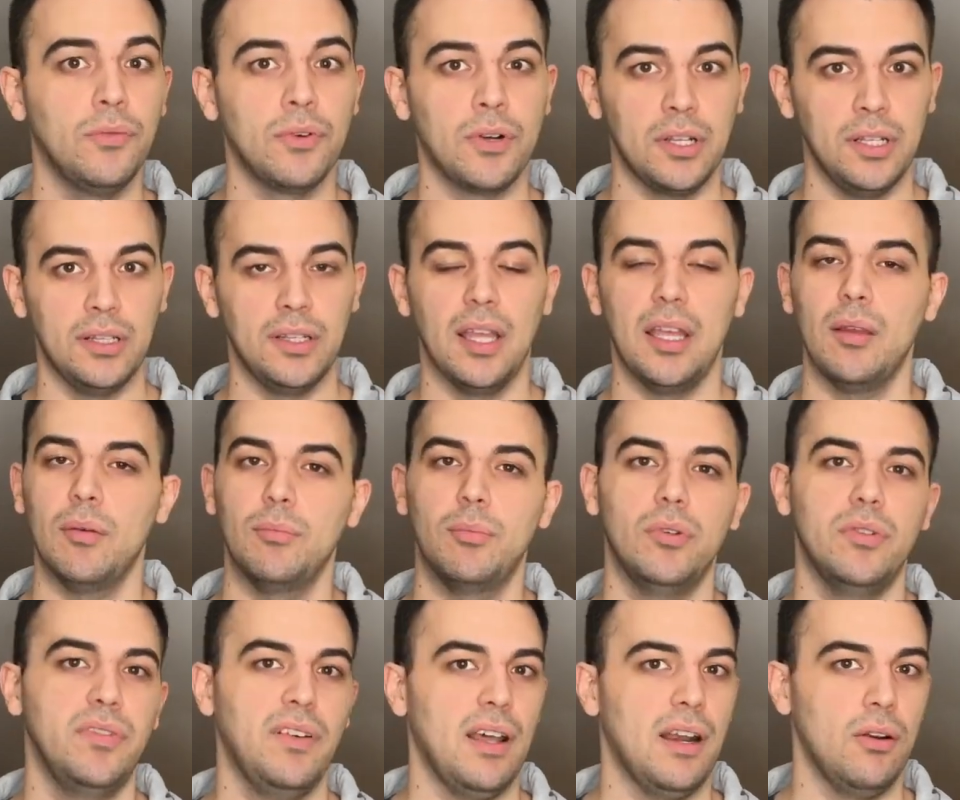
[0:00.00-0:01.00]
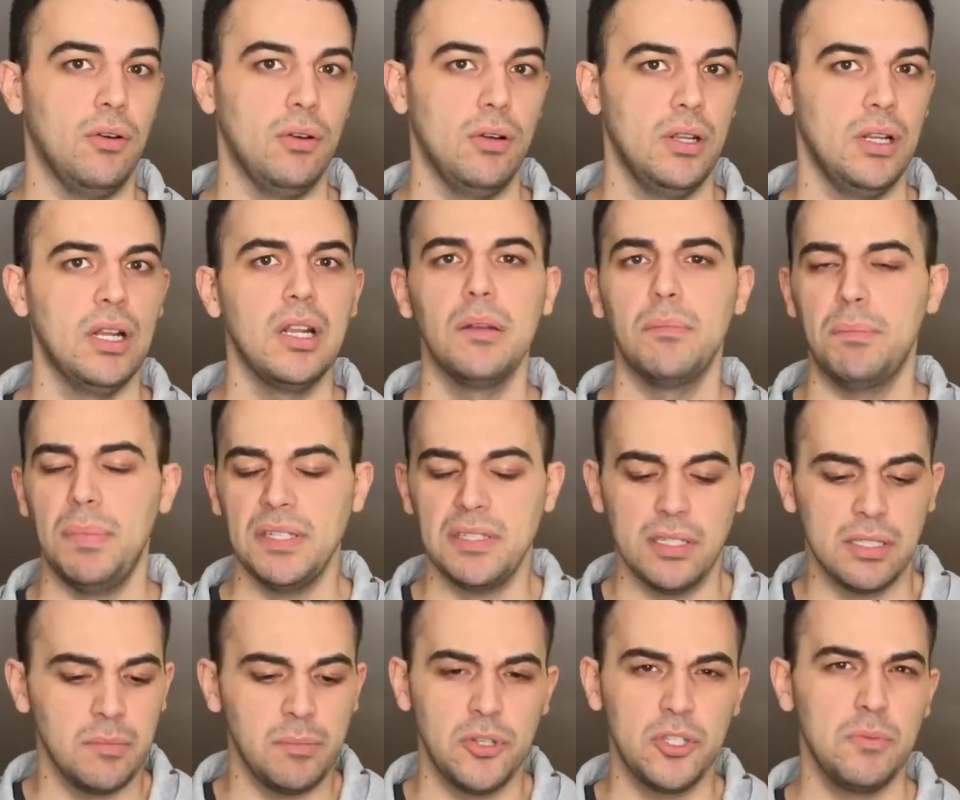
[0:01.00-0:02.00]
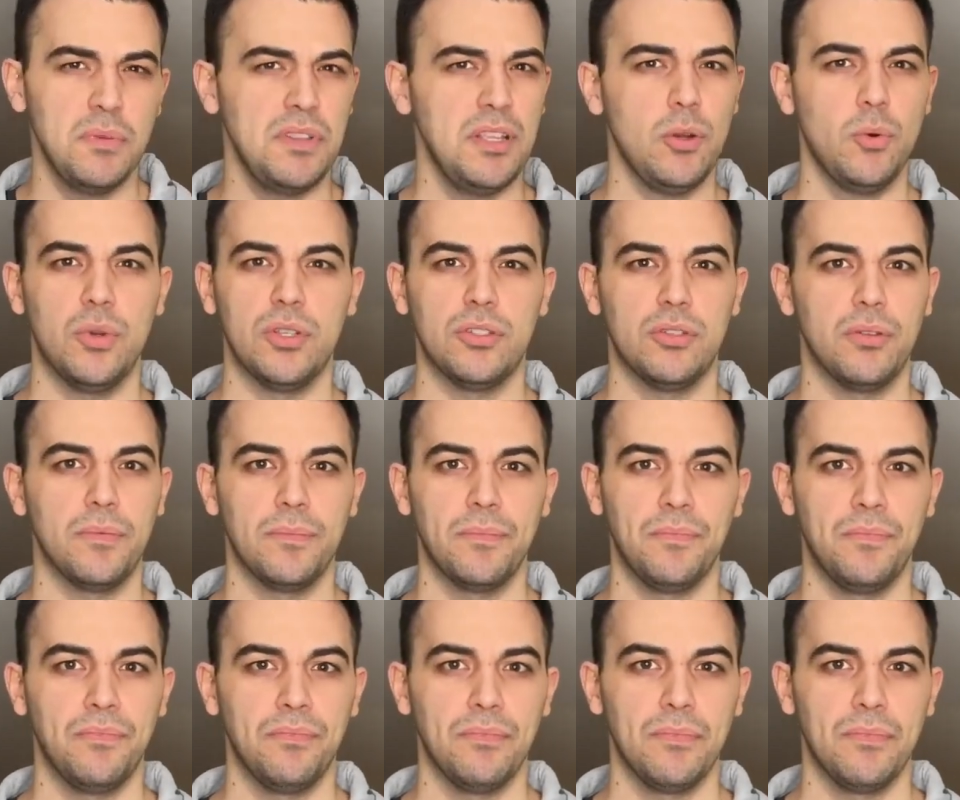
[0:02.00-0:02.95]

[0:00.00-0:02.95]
fuori di te può farlo. Pensa semplicemente a questo.